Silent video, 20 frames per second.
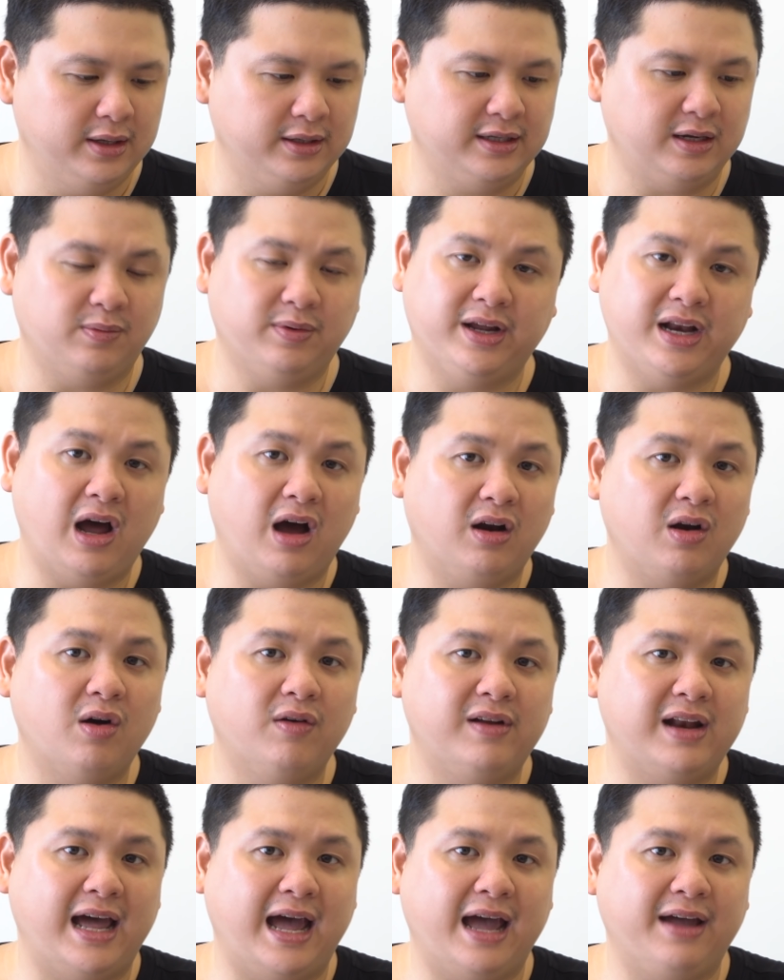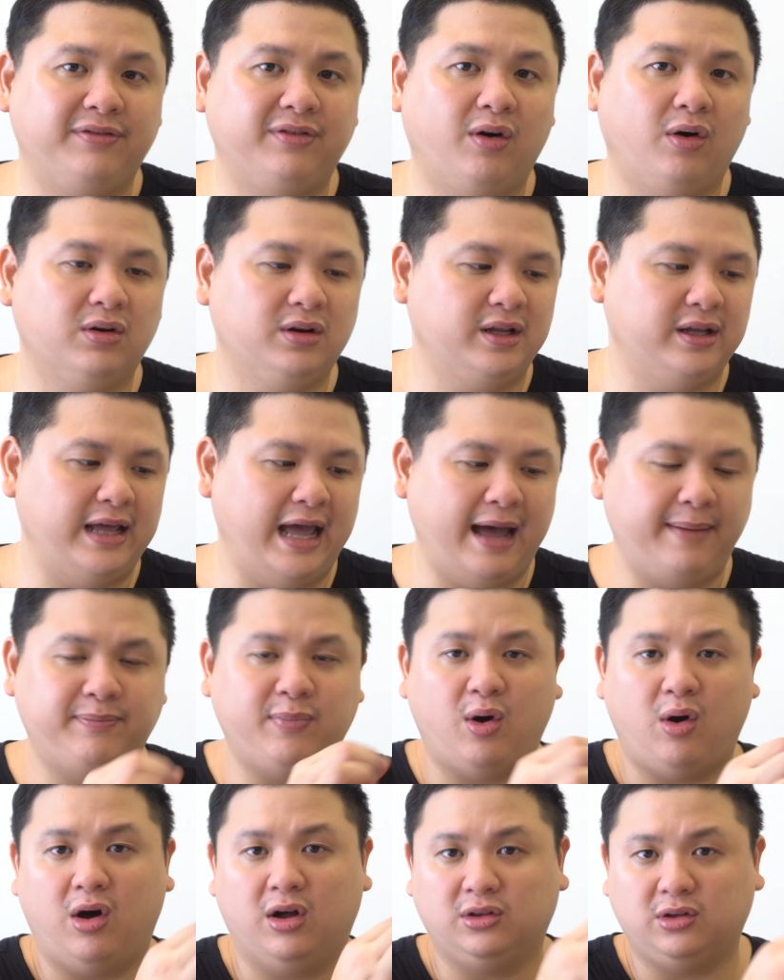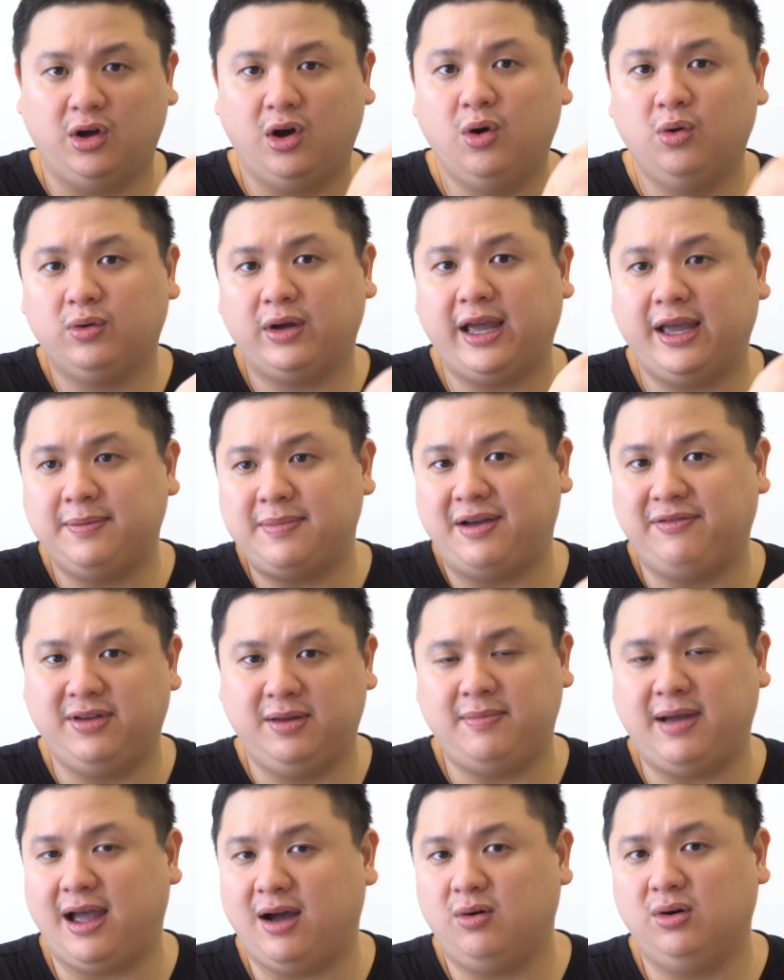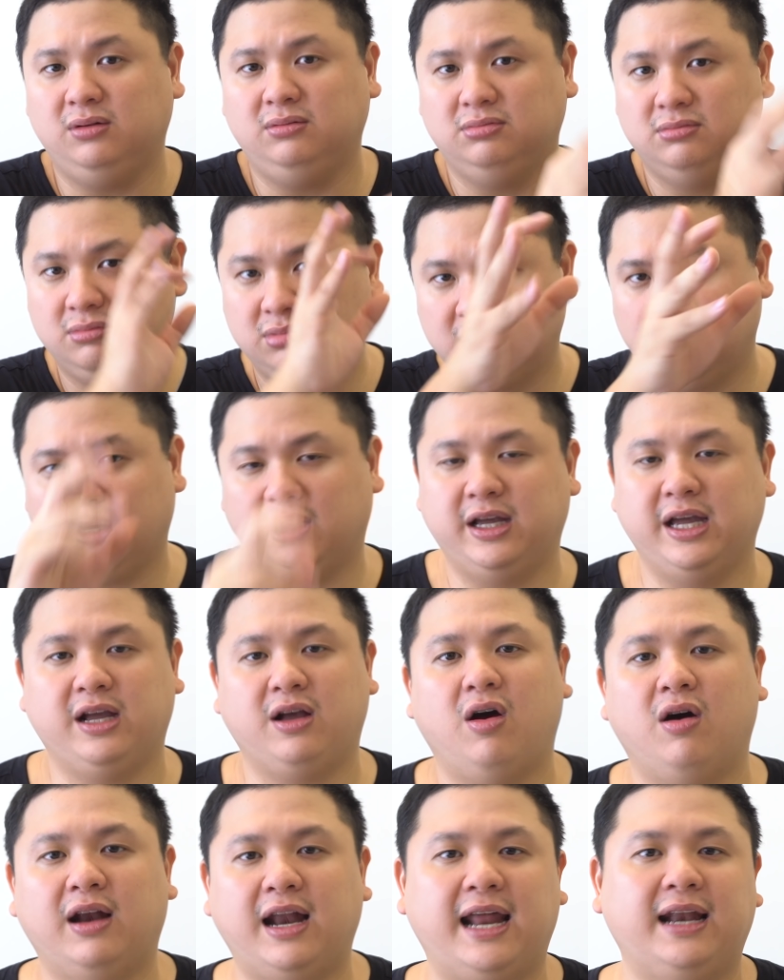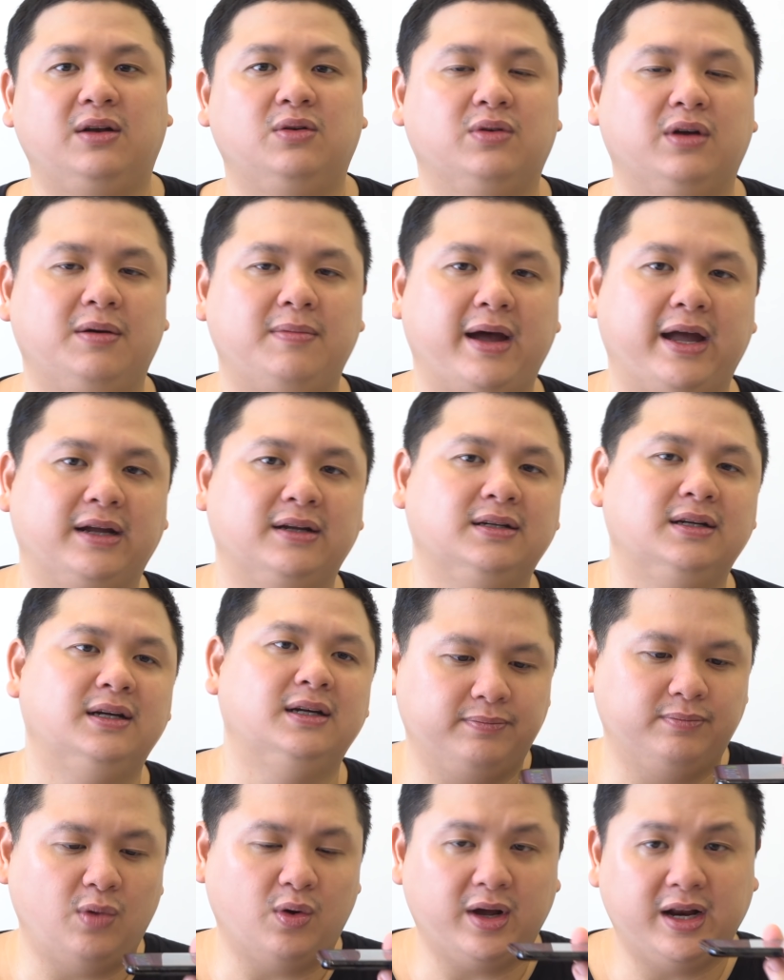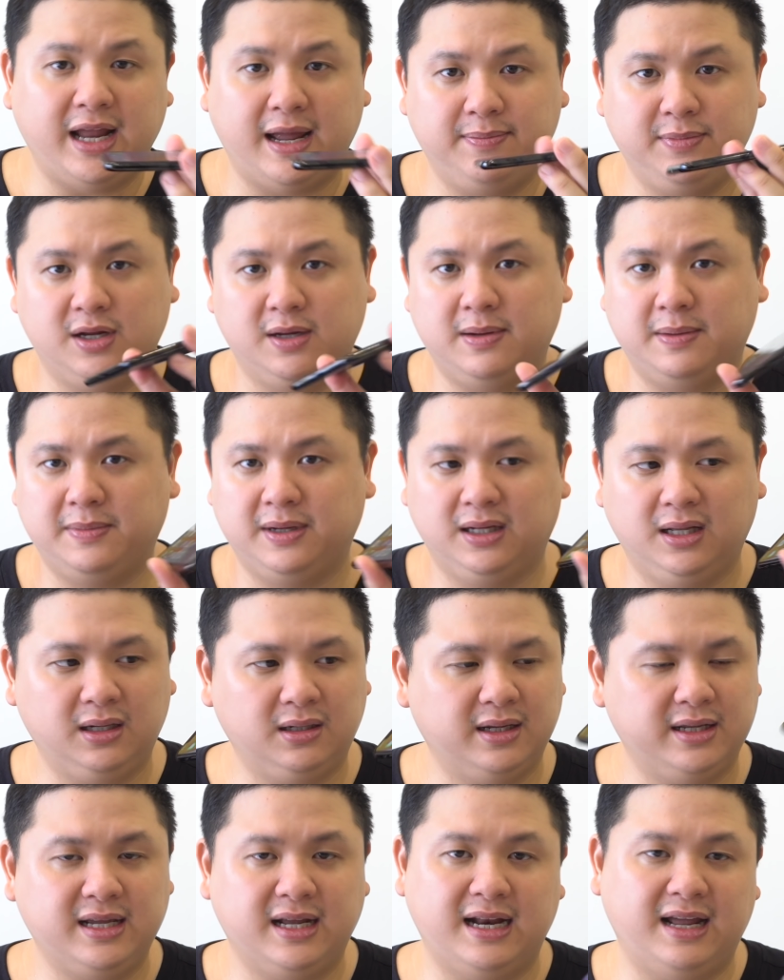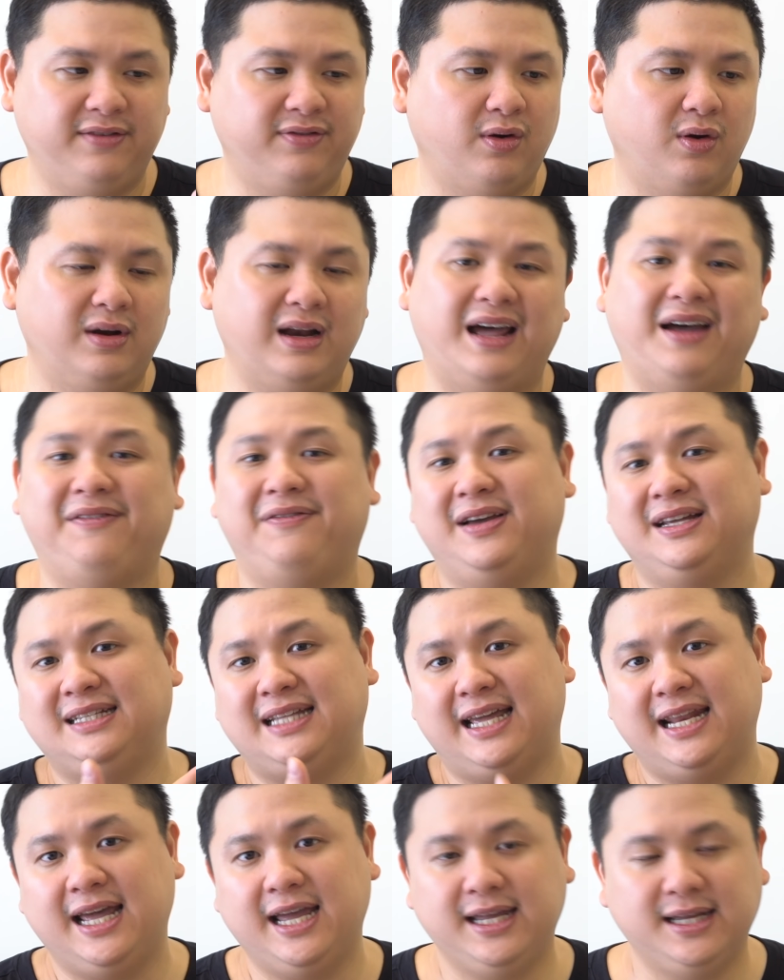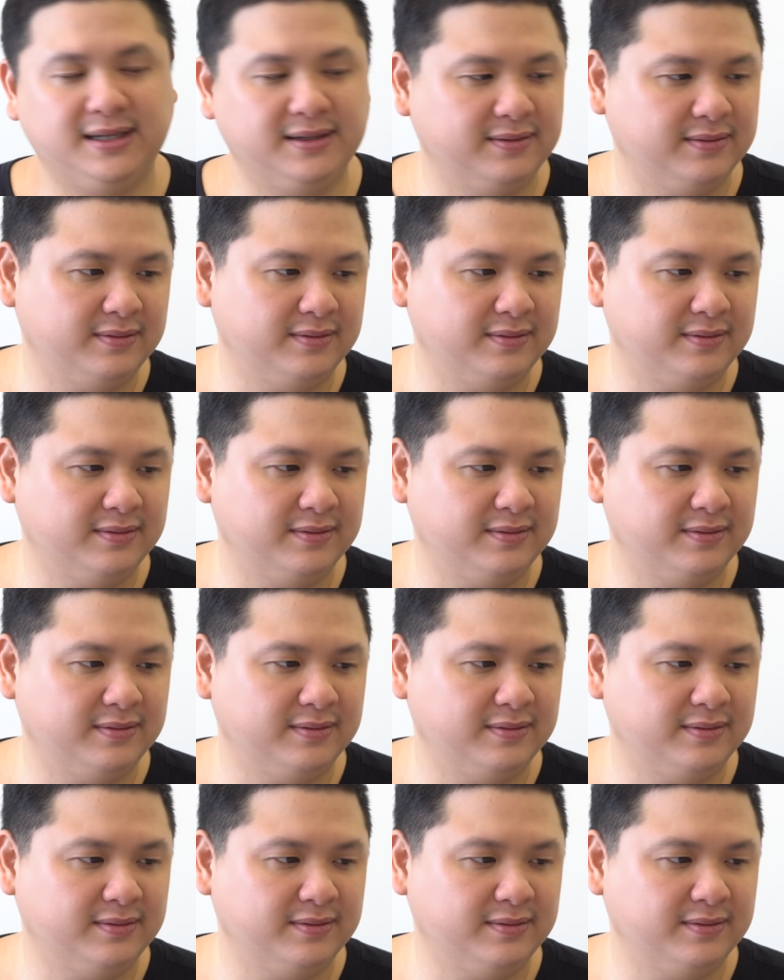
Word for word: trong khi đó đối với lại iPhone thì Apple họ tối ưu cái bàn phím ảo cực kỳ ngon lành luôn các bạn một cái điểm nữa mà mình thích ở trên iPhone là Face ID